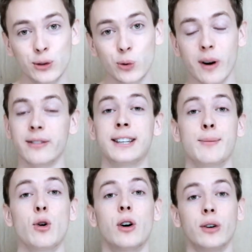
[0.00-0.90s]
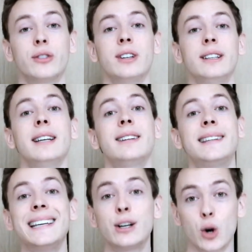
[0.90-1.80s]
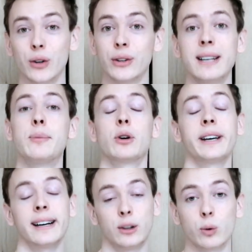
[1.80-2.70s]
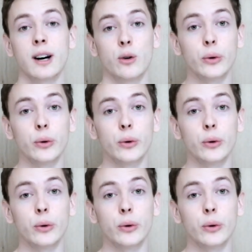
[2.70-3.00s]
tu dois évidemment renseigner tes coordonnées bancaires à toi